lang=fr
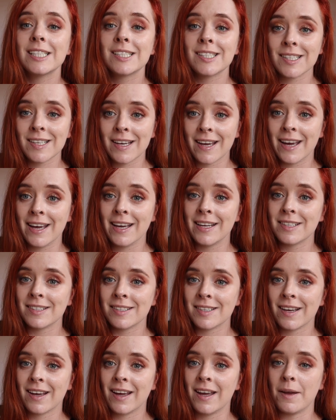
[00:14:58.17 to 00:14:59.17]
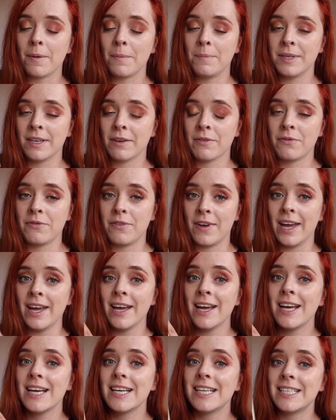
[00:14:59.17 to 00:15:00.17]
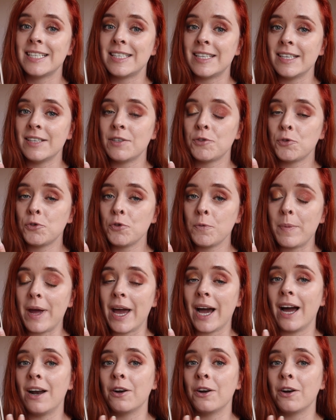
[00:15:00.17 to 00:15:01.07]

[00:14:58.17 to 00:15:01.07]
Très très bien fait, c'est super.